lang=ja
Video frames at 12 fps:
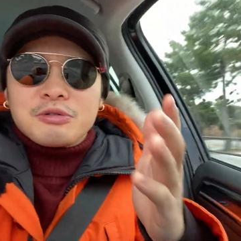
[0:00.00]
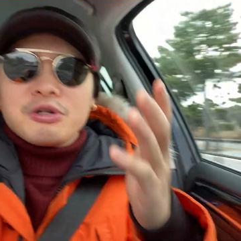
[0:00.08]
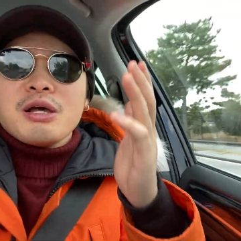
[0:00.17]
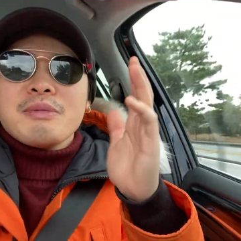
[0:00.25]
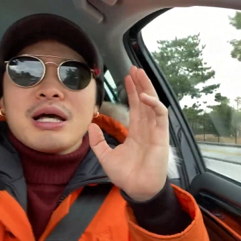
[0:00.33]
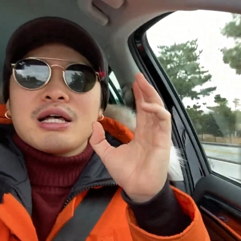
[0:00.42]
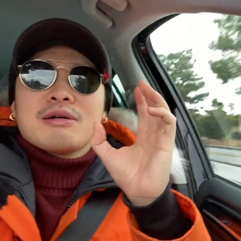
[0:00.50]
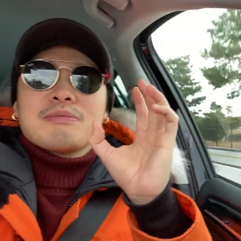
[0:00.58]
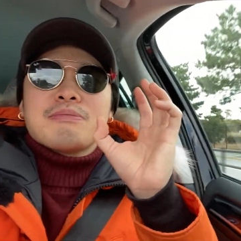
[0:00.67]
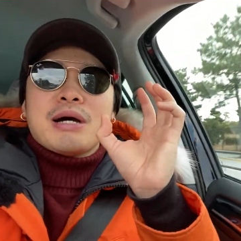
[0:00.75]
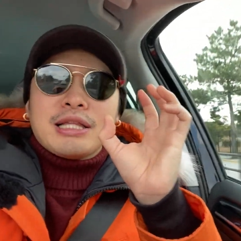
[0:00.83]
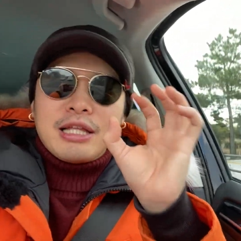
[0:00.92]
これはまあ、
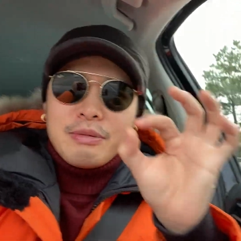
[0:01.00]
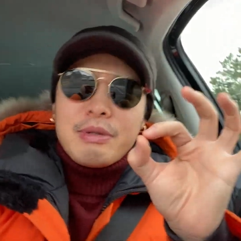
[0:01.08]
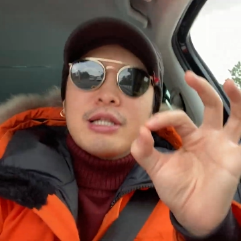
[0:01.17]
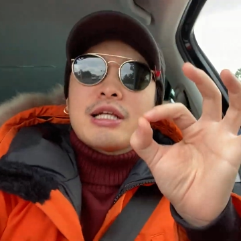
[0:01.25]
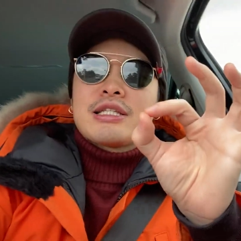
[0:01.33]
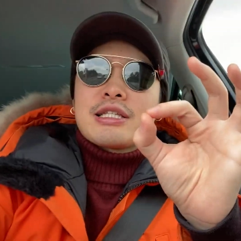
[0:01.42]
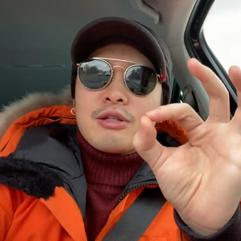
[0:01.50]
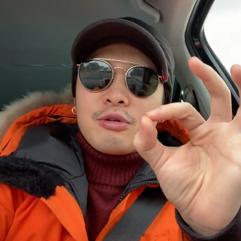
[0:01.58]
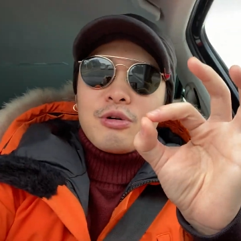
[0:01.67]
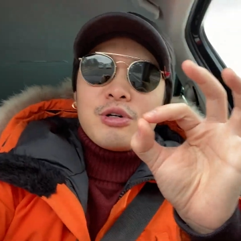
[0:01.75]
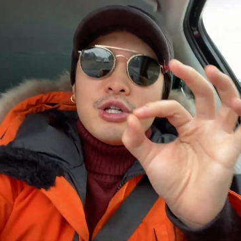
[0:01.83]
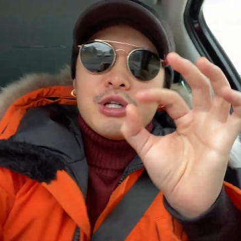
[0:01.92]
当たり前なんですけど、